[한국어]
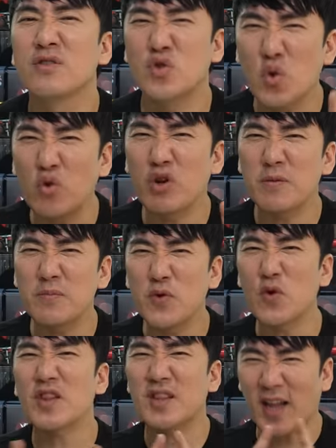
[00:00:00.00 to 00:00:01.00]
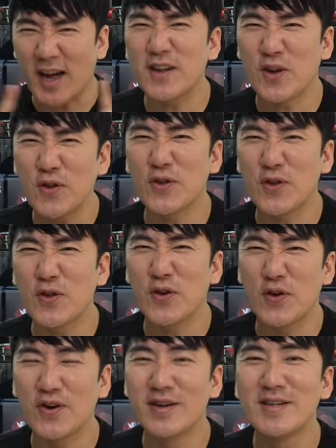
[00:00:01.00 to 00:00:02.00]
조금 또
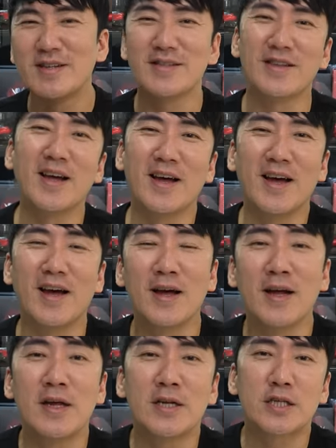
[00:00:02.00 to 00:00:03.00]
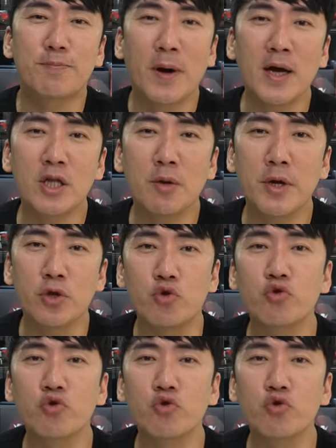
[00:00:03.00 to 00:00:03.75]
다르거든요. 네, 스파이더맨